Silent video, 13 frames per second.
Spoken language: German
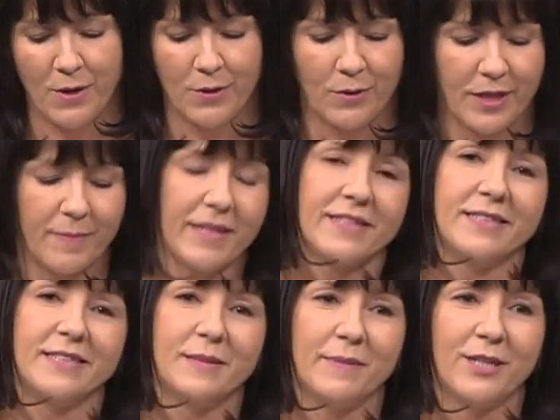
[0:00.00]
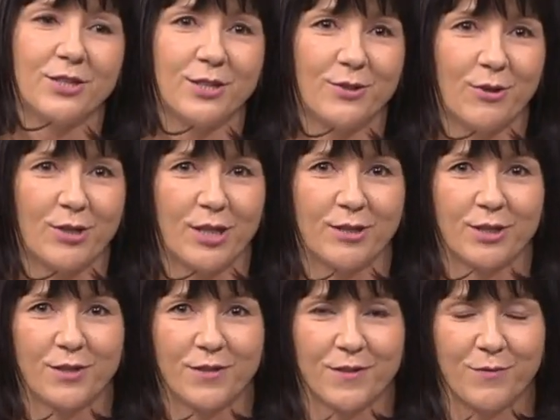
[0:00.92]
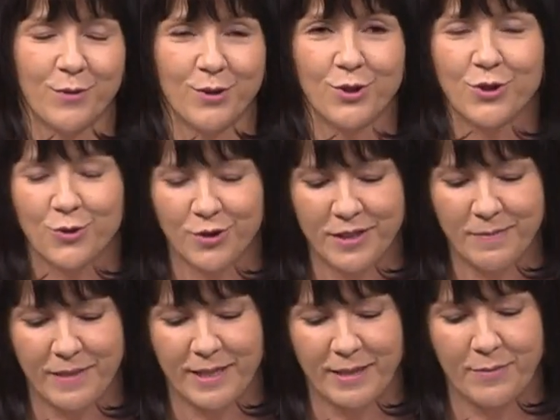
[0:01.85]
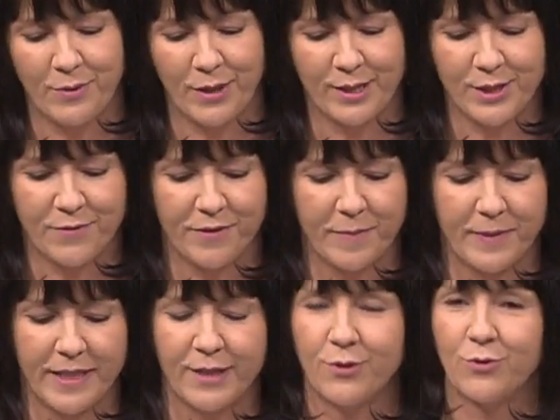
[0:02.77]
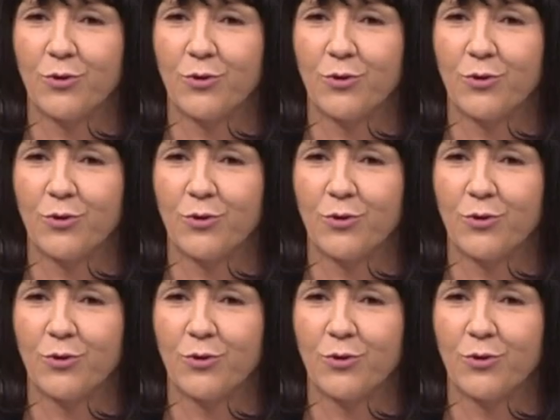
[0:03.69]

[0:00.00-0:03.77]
Noch immer sind die Menschen in Deutschland gezwungen, Stunden bei den Behörden zu verbringen,